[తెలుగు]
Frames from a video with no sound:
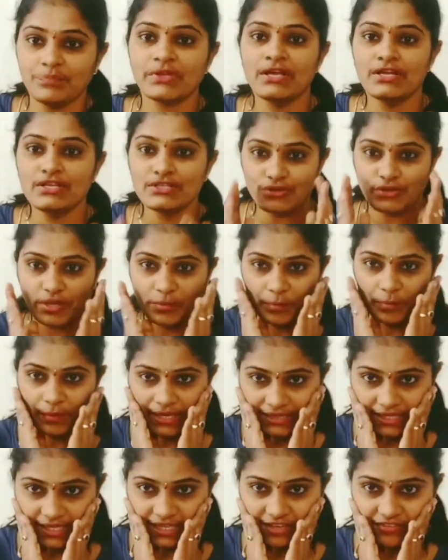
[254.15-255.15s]
సో ఎప్పుడైతే
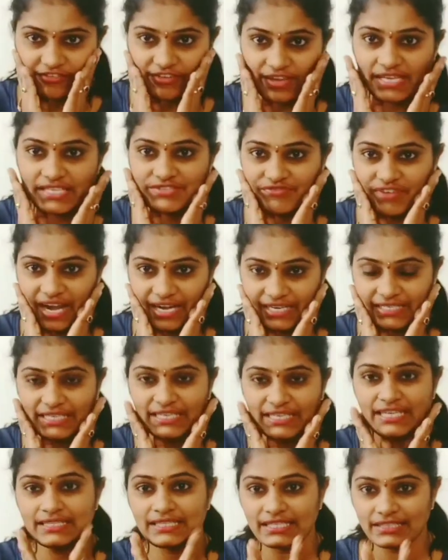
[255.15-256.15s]
ఈ ఫేస్ ఫ్యాట్
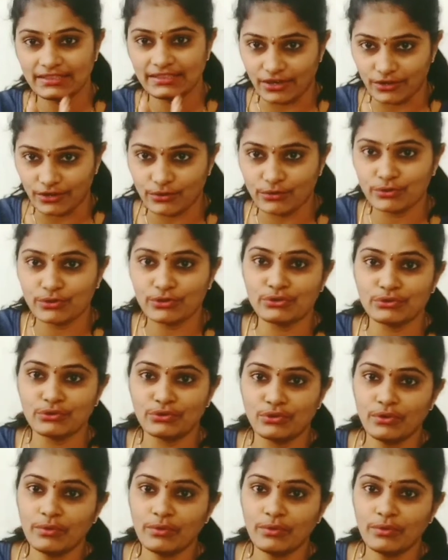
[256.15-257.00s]
అనేది తక్కువ ఉంటుందో